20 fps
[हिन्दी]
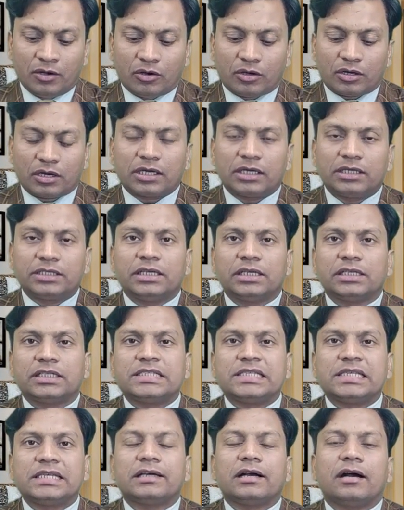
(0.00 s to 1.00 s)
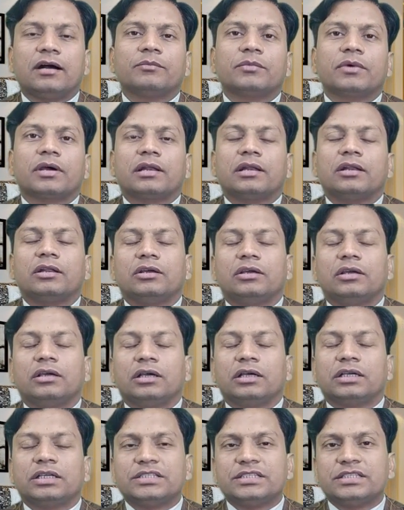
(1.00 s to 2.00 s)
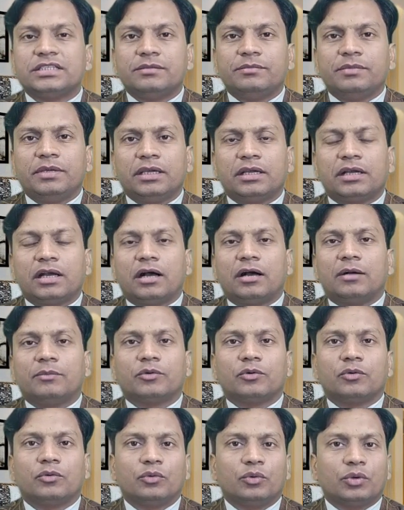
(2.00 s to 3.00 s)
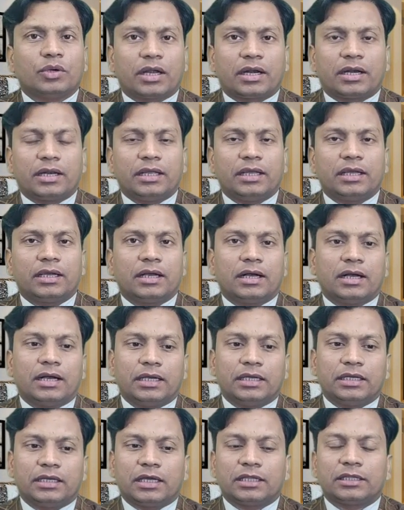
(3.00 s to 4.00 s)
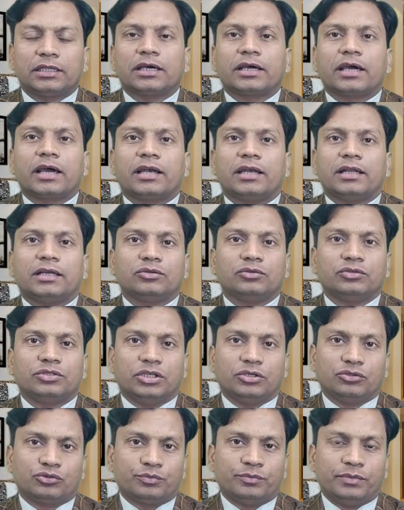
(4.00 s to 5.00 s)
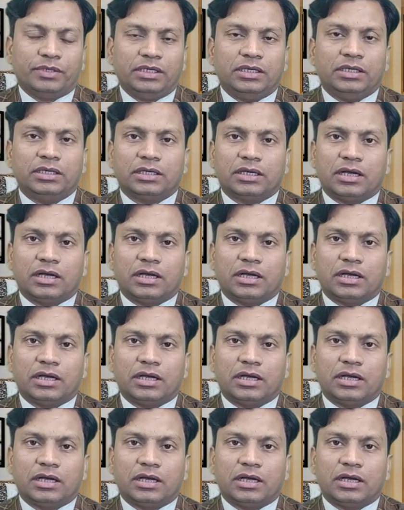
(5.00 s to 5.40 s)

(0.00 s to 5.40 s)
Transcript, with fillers: और अगर ये किसी काम करने किसी भी काम को करने का इरादा कर लें तो ये उसमें